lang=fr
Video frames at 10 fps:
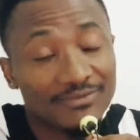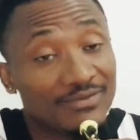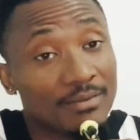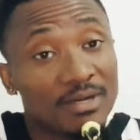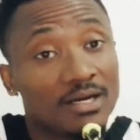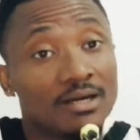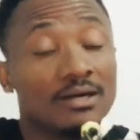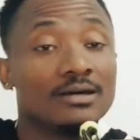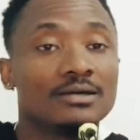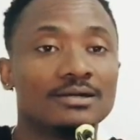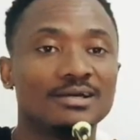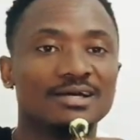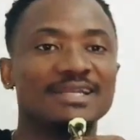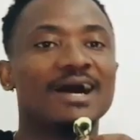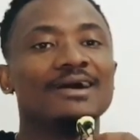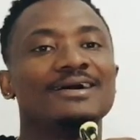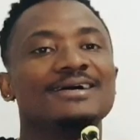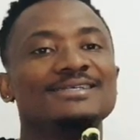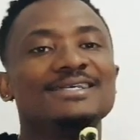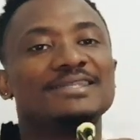Vraiment, là,
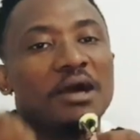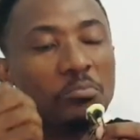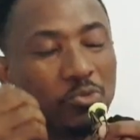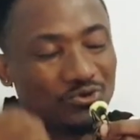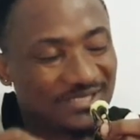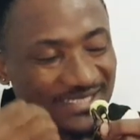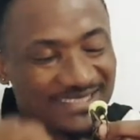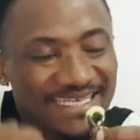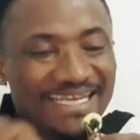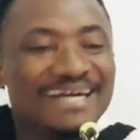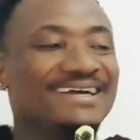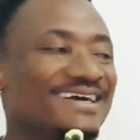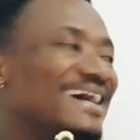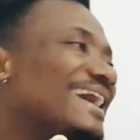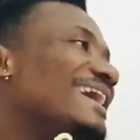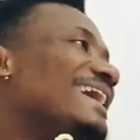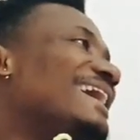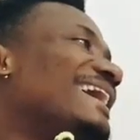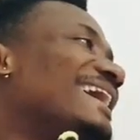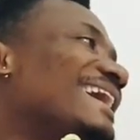c'était en bonne santé, là. Ah,
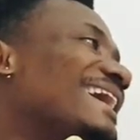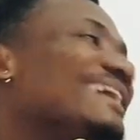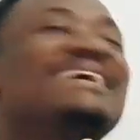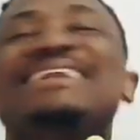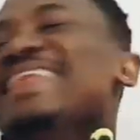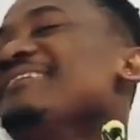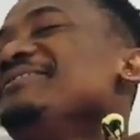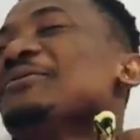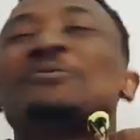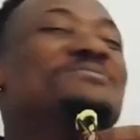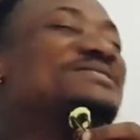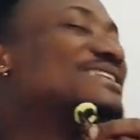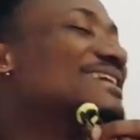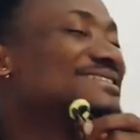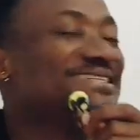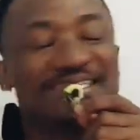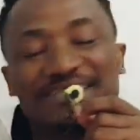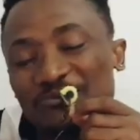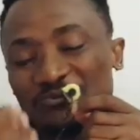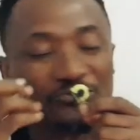l'affaire comme cela, c'est qui
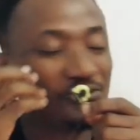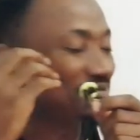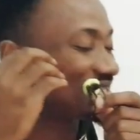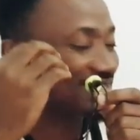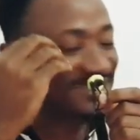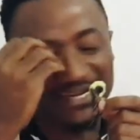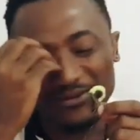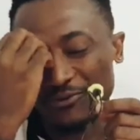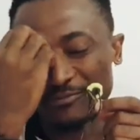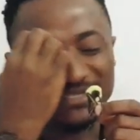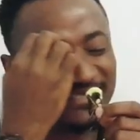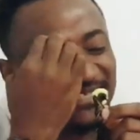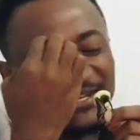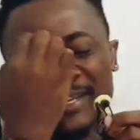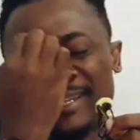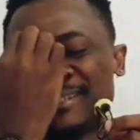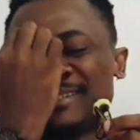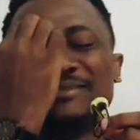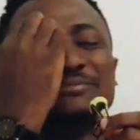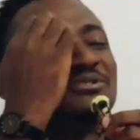est doux comme cela, c'est là l'homme ne sait,
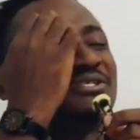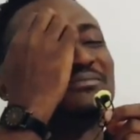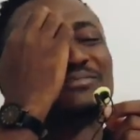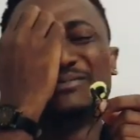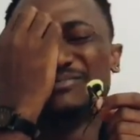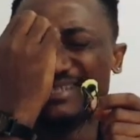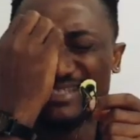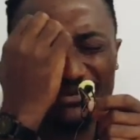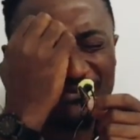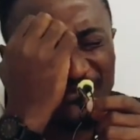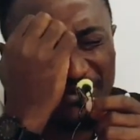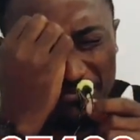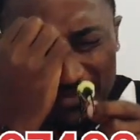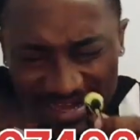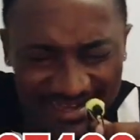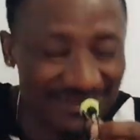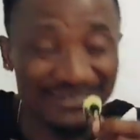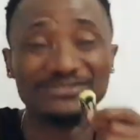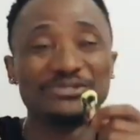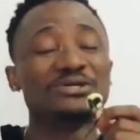il me sent pas bien, ça me fait mal.
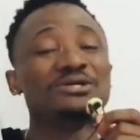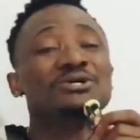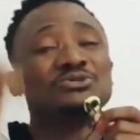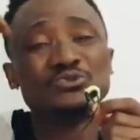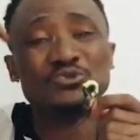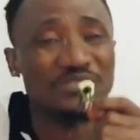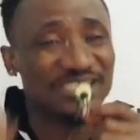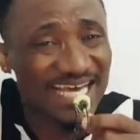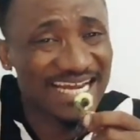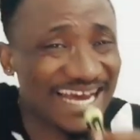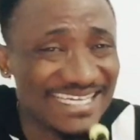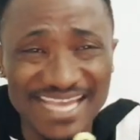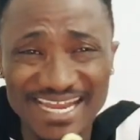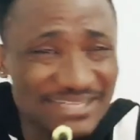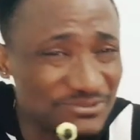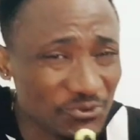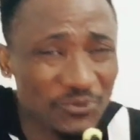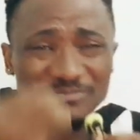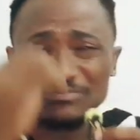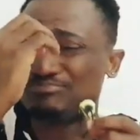Sinon, ça là, il y a des
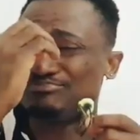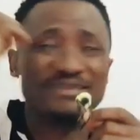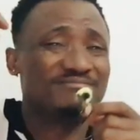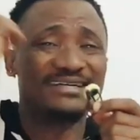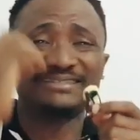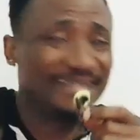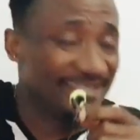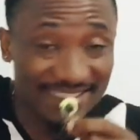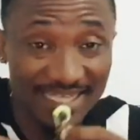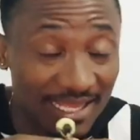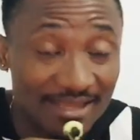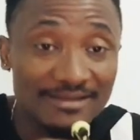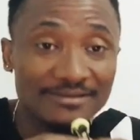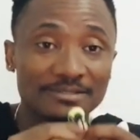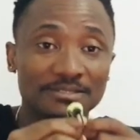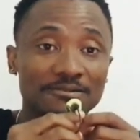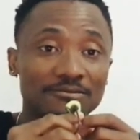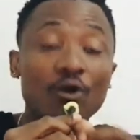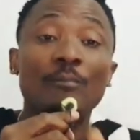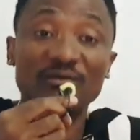trop pimenté, ça.
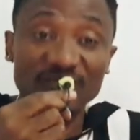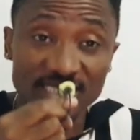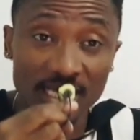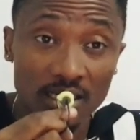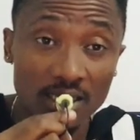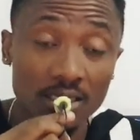On peut faire ça.